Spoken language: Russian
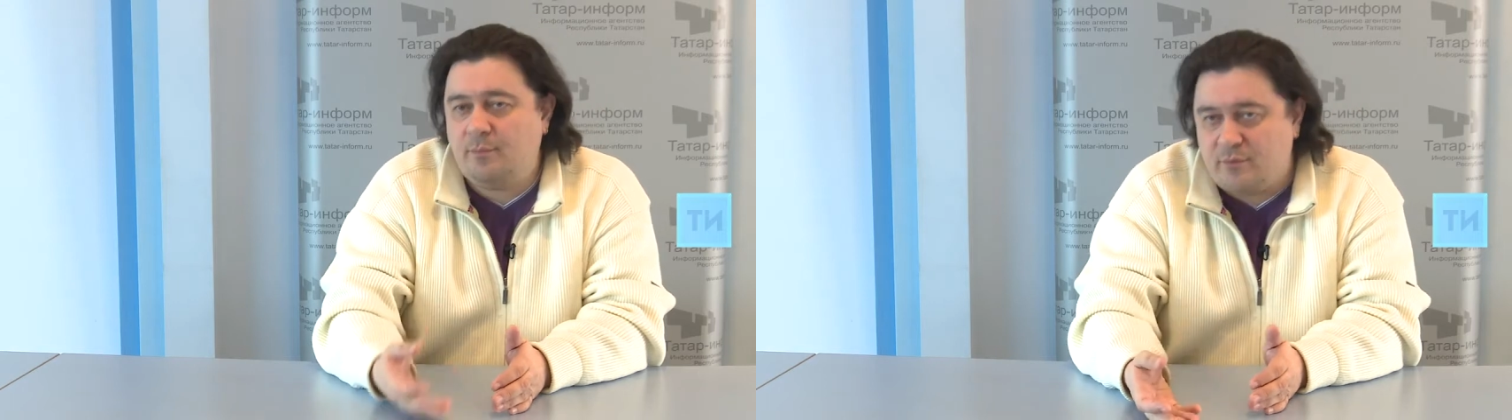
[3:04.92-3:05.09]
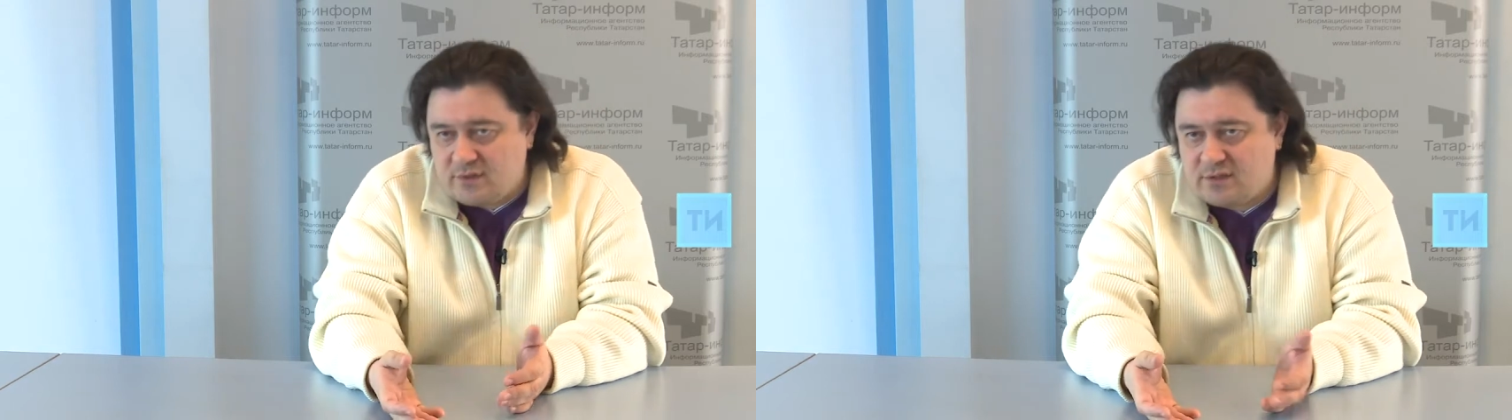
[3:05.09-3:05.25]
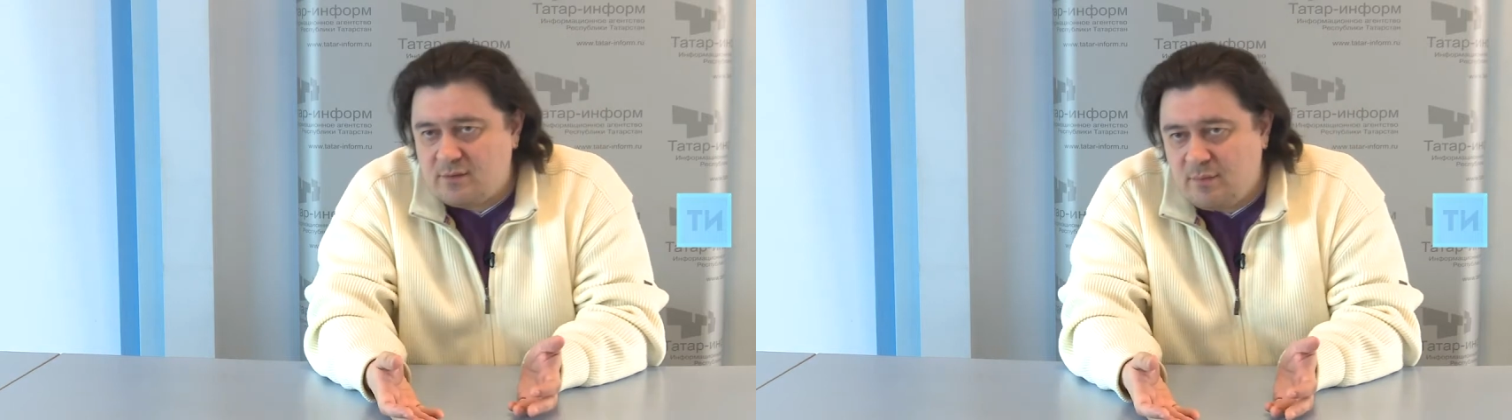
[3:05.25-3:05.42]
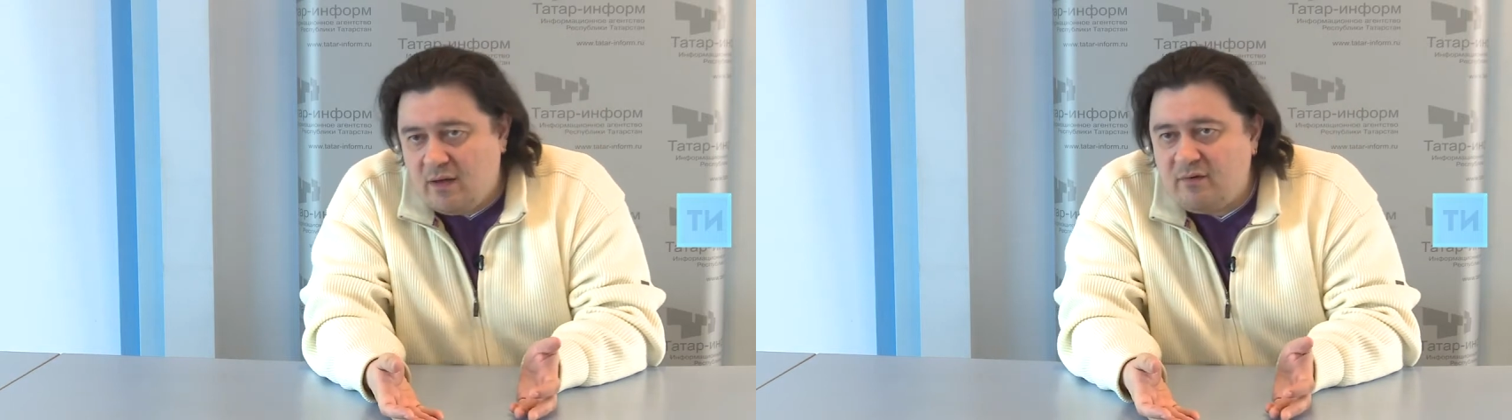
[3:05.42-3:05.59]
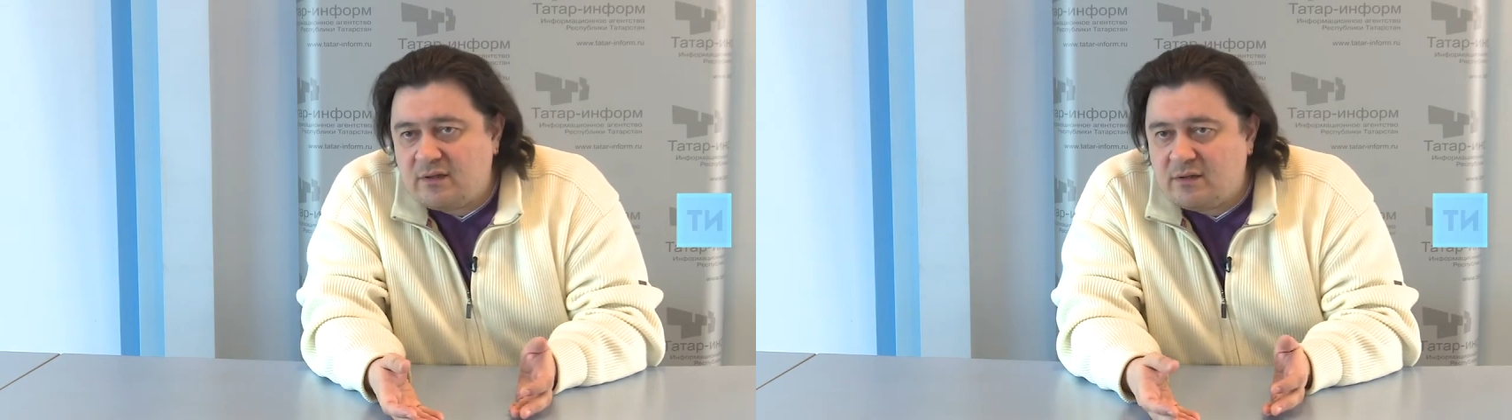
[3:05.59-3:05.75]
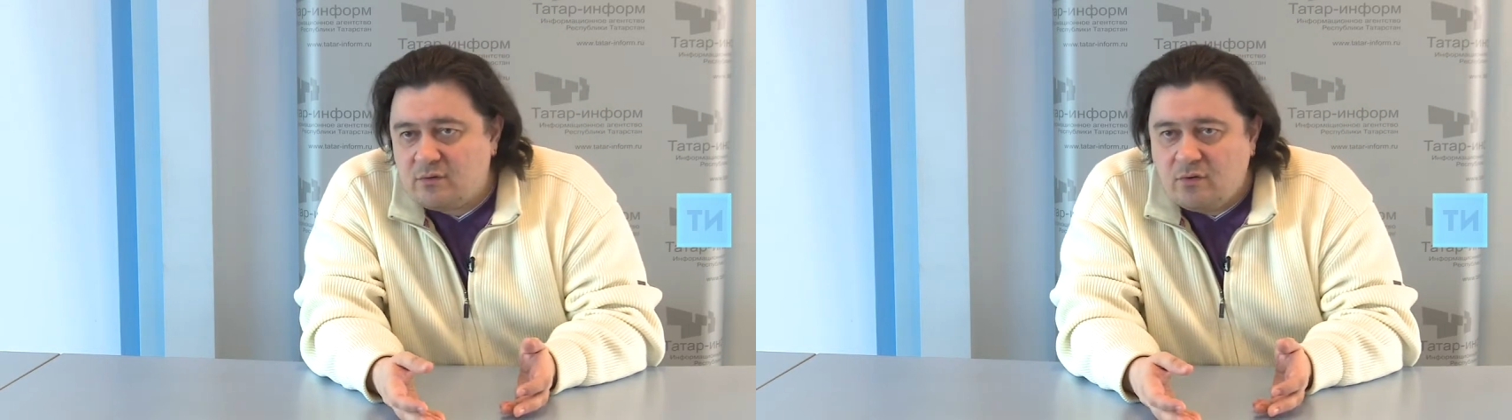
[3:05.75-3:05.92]
поиск себя в
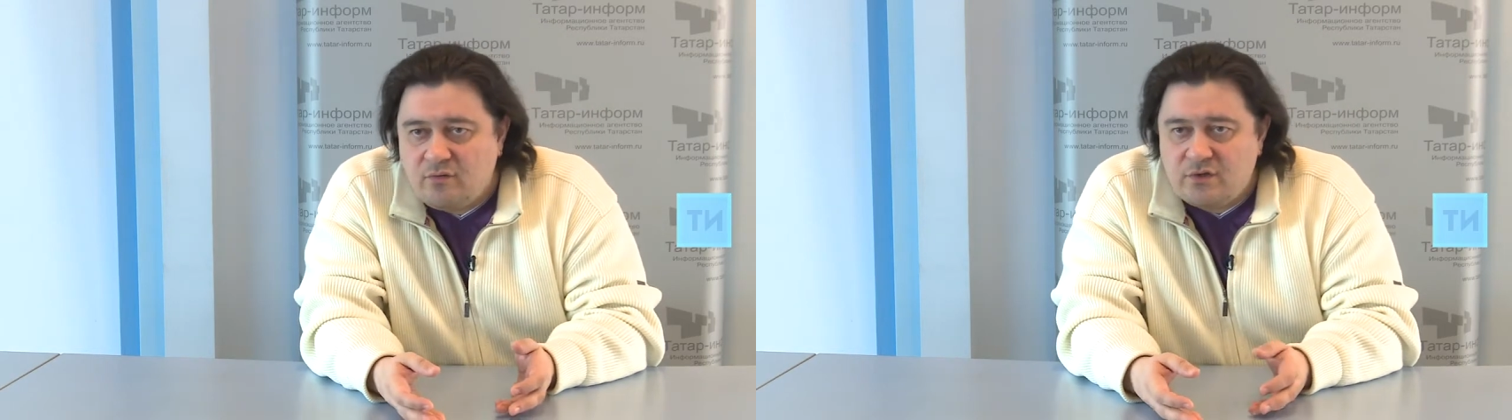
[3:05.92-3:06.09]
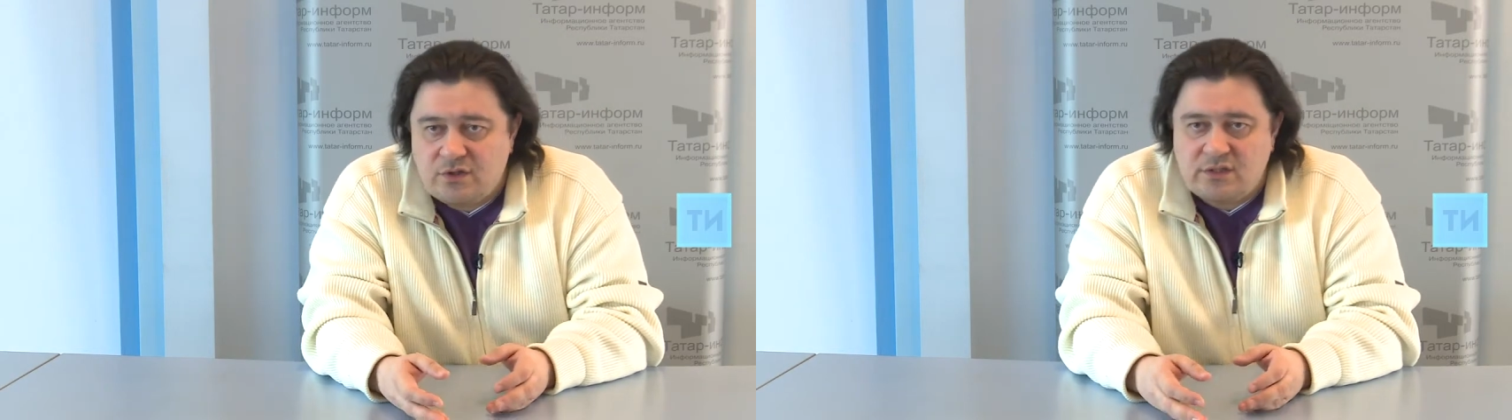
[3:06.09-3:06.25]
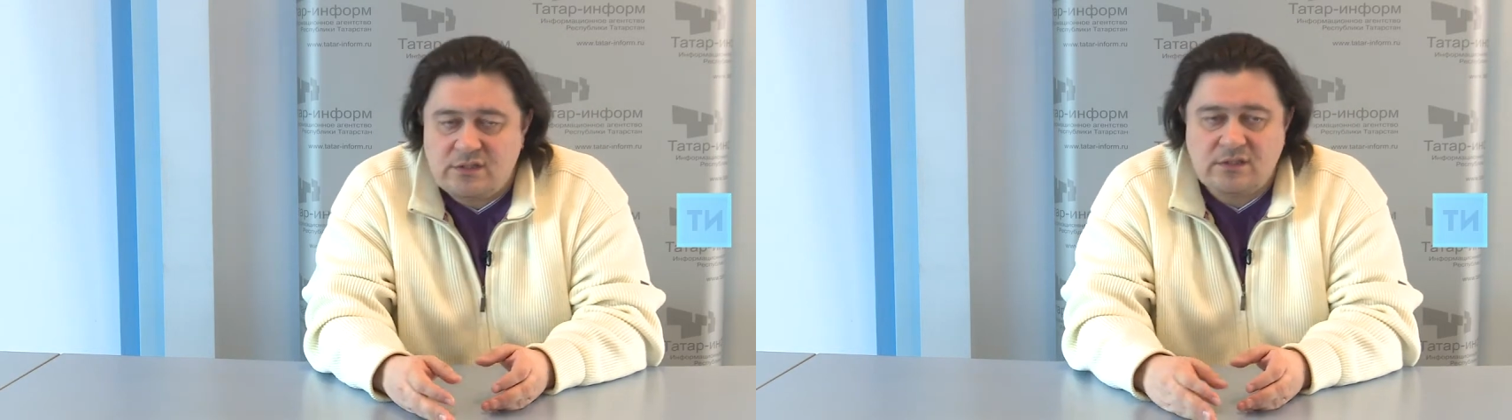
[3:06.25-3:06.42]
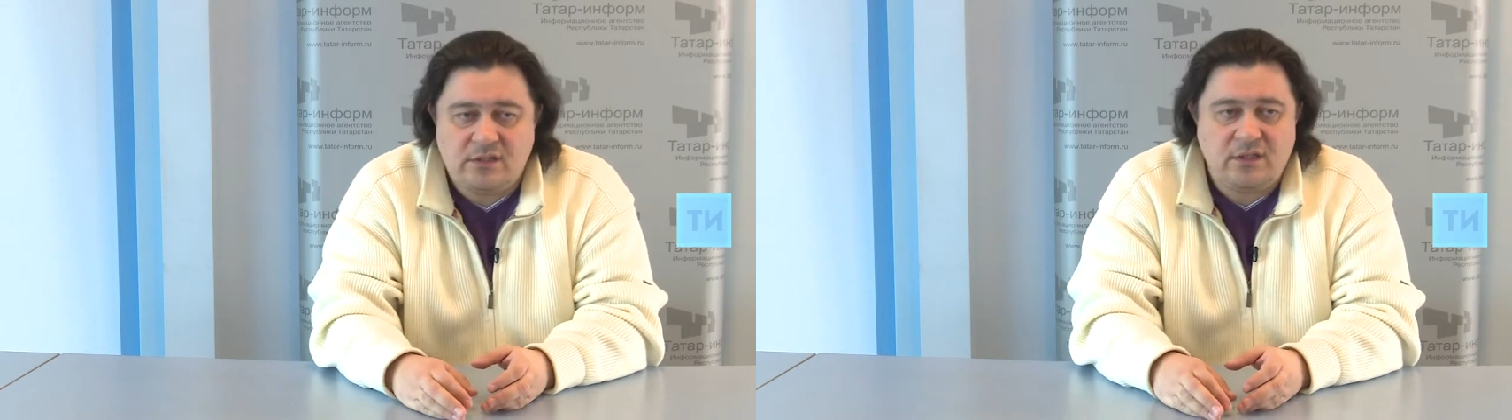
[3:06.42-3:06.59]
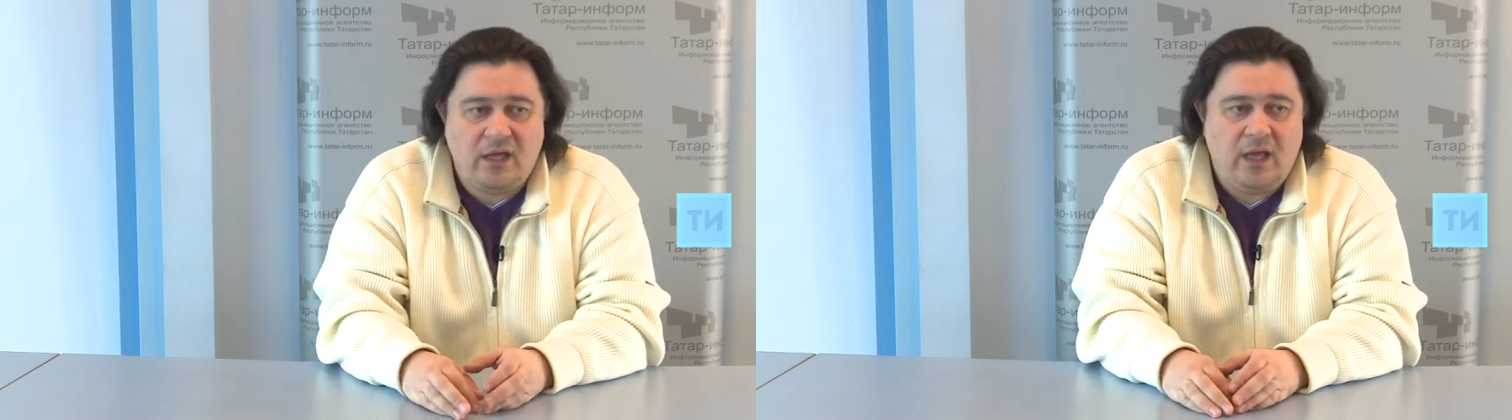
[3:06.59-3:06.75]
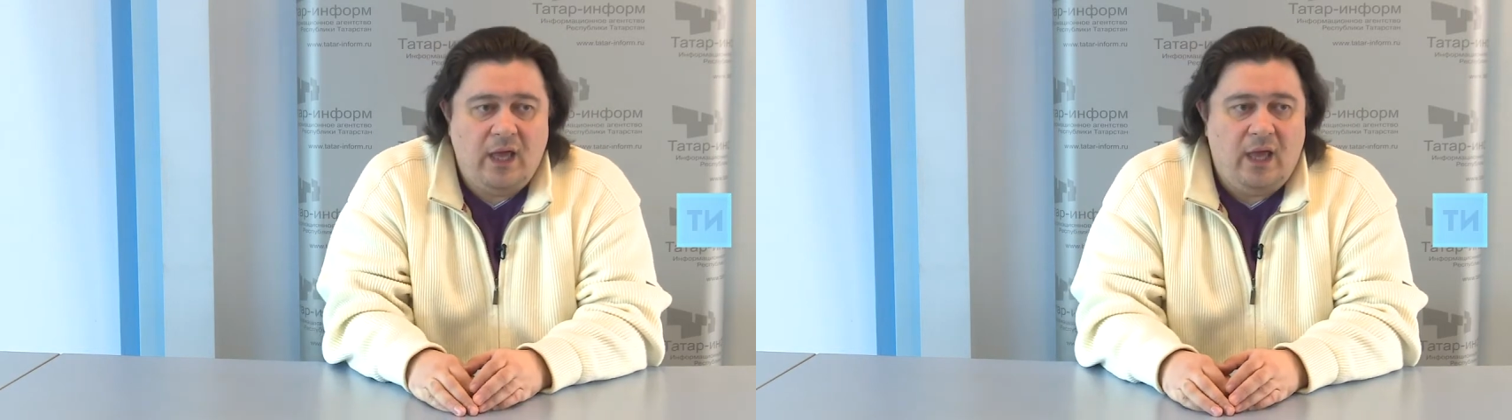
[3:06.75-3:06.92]
этой новой жизни.
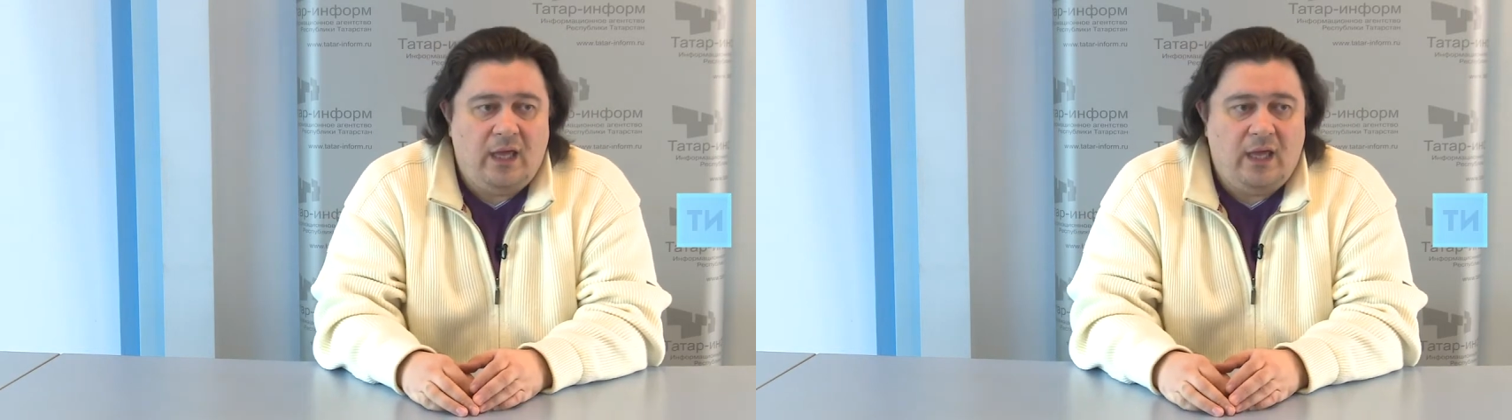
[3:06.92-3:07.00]
Да?